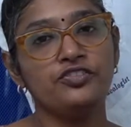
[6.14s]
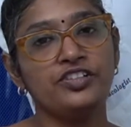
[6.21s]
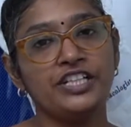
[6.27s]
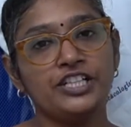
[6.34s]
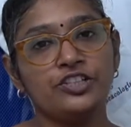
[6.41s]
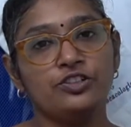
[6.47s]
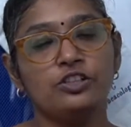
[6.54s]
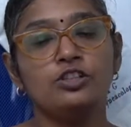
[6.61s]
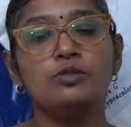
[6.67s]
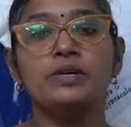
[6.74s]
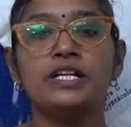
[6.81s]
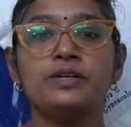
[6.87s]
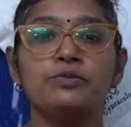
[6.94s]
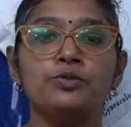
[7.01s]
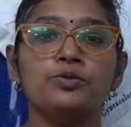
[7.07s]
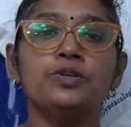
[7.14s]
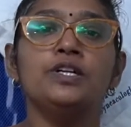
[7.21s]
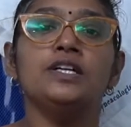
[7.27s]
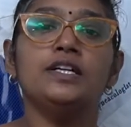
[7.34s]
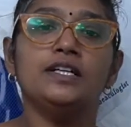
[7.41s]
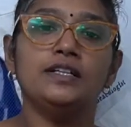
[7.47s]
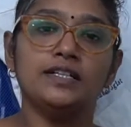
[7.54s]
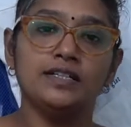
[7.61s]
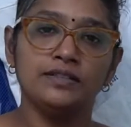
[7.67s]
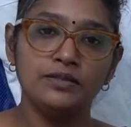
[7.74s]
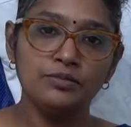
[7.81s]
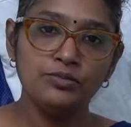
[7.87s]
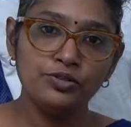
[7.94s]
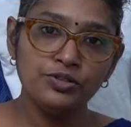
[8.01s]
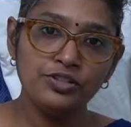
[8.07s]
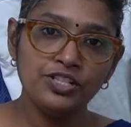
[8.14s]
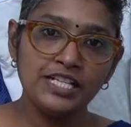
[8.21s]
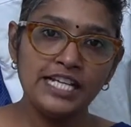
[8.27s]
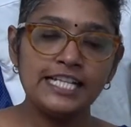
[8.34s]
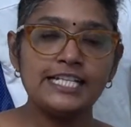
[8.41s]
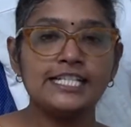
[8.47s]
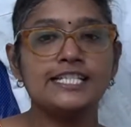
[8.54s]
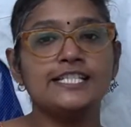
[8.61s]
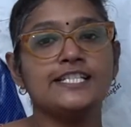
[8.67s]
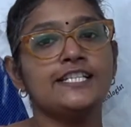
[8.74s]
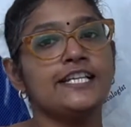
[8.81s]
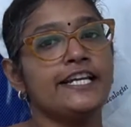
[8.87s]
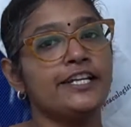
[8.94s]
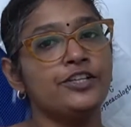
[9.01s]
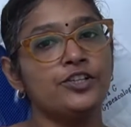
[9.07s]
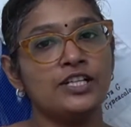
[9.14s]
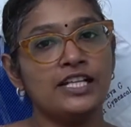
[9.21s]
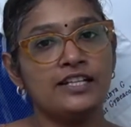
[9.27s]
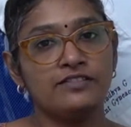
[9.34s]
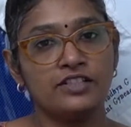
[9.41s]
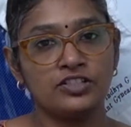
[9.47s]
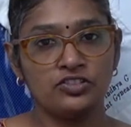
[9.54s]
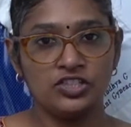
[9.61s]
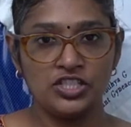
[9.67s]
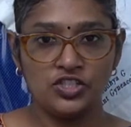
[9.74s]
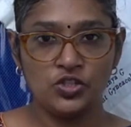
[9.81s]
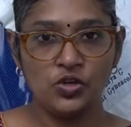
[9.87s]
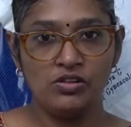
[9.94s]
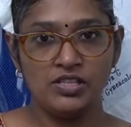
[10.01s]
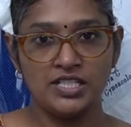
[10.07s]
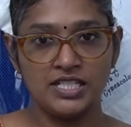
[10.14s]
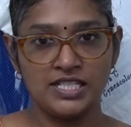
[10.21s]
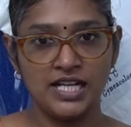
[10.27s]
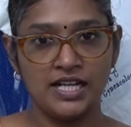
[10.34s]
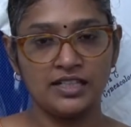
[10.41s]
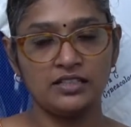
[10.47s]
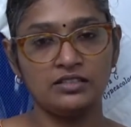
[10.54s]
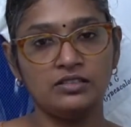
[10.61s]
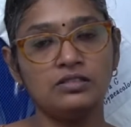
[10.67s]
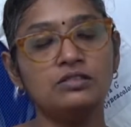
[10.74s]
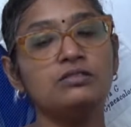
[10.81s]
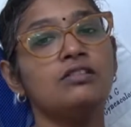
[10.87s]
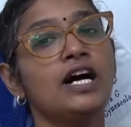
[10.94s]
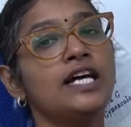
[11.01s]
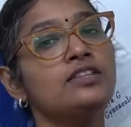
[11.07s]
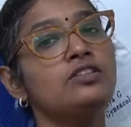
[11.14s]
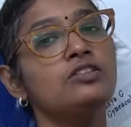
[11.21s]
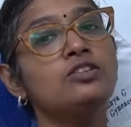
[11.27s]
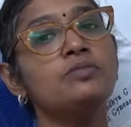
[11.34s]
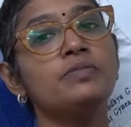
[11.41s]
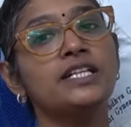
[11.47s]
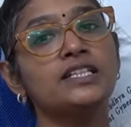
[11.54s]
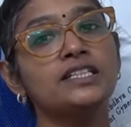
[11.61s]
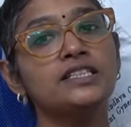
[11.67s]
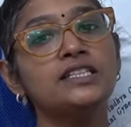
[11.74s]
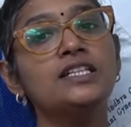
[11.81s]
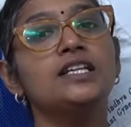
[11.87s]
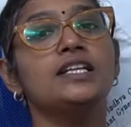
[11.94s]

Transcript: వీడియోలో మనము మూడో నెల నుంచి ఏడో నెల వరకు తీసుకోవాల్సిన జాగ్రత్తలు అందులో మనకి